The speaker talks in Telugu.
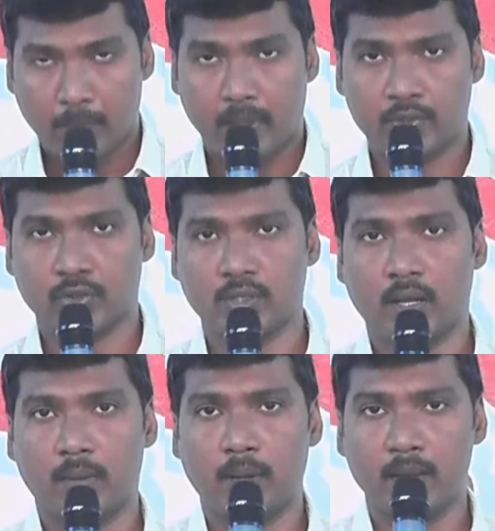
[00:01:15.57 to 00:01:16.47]
పరిశుద్ధ
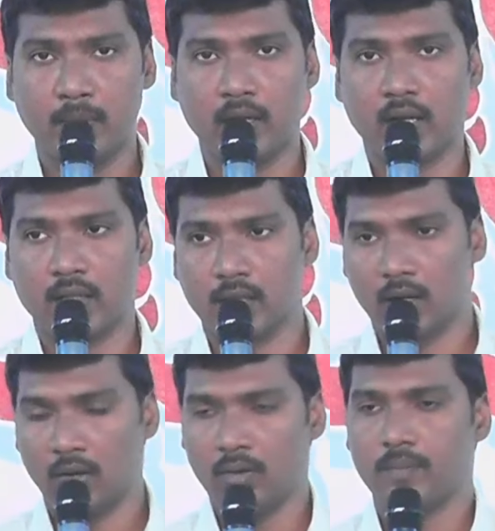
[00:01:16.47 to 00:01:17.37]
బైబిల్
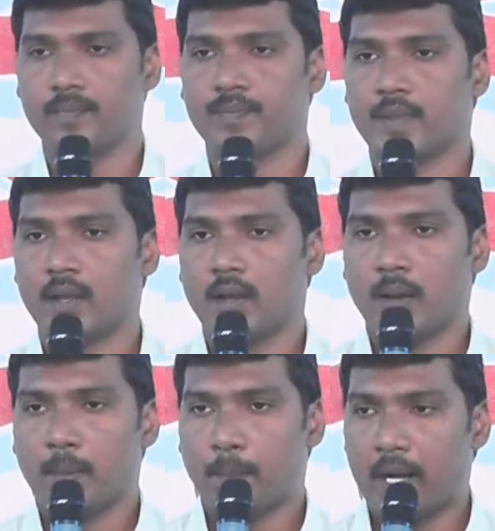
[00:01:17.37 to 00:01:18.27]
గ్రంథంలో
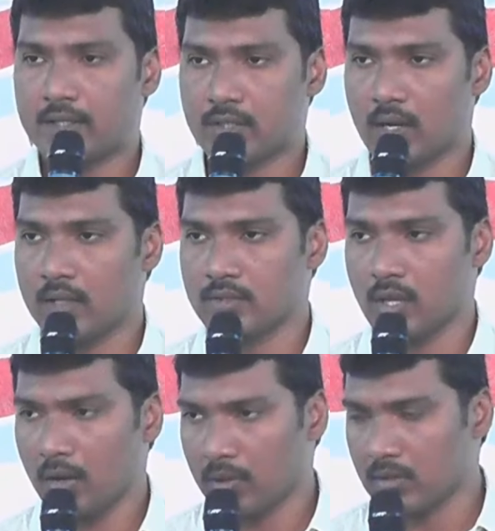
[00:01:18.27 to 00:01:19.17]
పక్షిరాజు
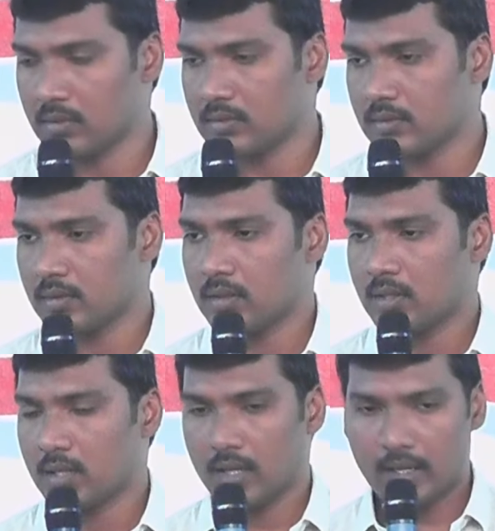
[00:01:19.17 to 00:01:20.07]
ఎవరు
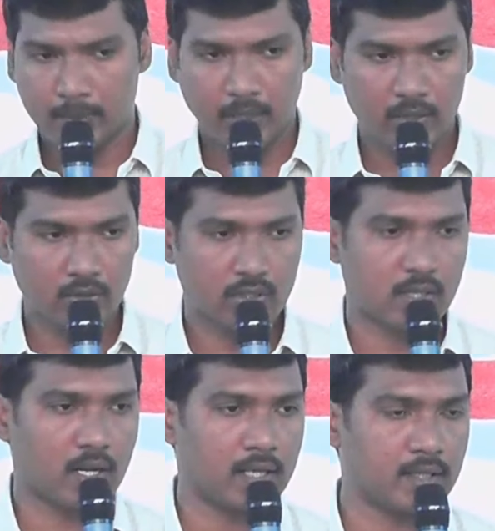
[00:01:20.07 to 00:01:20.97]
అని మనం
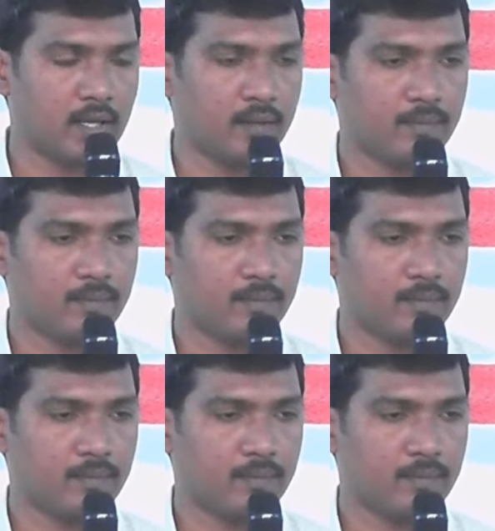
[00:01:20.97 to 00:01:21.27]
చూసినట్లయితే